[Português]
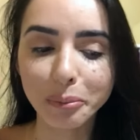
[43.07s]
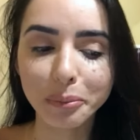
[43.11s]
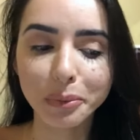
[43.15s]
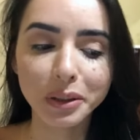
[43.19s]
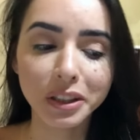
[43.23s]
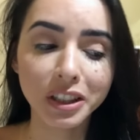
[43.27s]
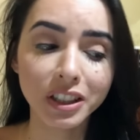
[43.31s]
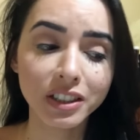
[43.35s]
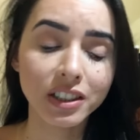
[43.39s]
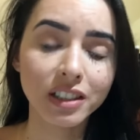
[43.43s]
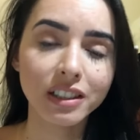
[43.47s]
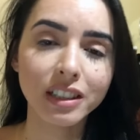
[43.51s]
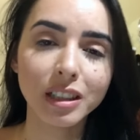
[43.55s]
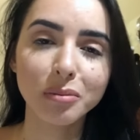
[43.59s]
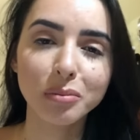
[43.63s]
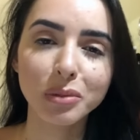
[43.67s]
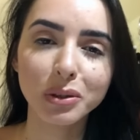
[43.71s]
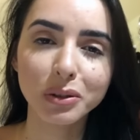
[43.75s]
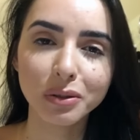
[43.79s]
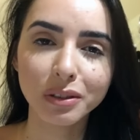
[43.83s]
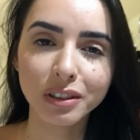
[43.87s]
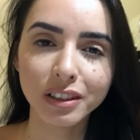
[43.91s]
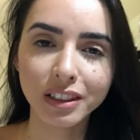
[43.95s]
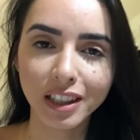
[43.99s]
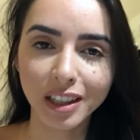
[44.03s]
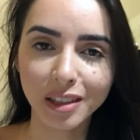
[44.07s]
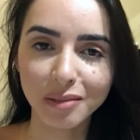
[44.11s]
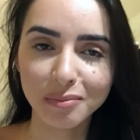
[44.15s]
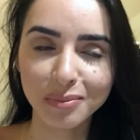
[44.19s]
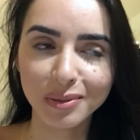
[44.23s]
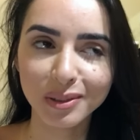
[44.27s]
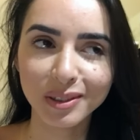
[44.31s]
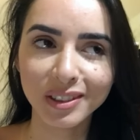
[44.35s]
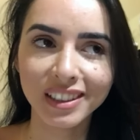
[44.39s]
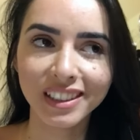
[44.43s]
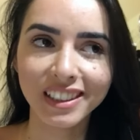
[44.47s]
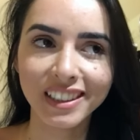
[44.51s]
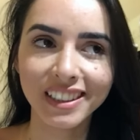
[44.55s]
porque já tem muito
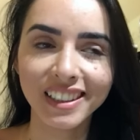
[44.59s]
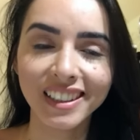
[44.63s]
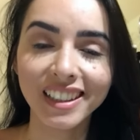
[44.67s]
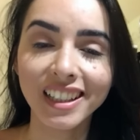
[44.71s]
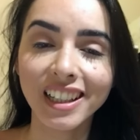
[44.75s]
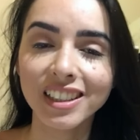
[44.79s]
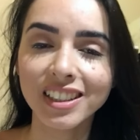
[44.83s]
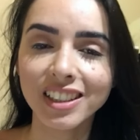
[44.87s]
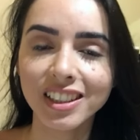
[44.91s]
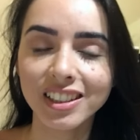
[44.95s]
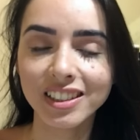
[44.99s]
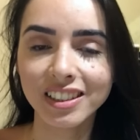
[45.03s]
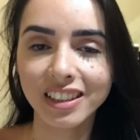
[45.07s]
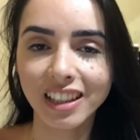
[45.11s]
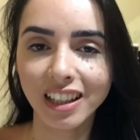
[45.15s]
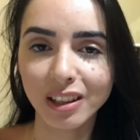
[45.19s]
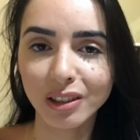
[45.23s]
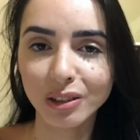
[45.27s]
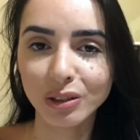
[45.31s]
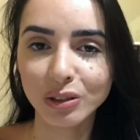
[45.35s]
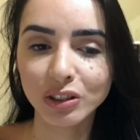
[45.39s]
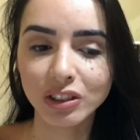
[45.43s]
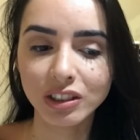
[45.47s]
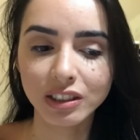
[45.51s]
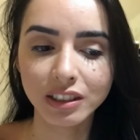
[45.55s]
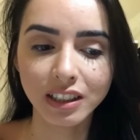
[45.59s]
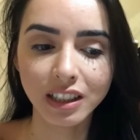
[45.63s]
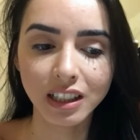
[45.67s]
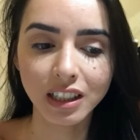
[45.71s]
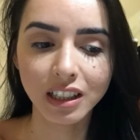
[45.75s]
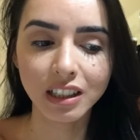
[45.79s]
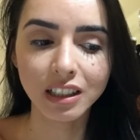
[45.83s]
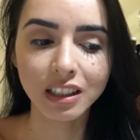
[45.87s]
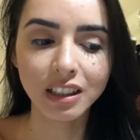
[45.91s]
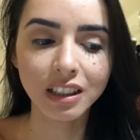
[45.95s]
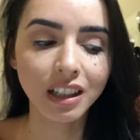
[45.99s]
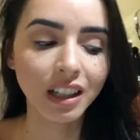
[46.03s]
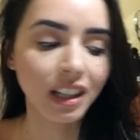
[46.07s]
tempo que a gente tá longe
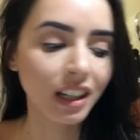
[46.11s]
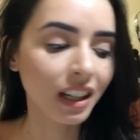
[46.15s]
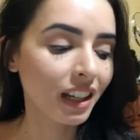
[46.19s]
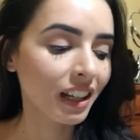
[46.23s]
dele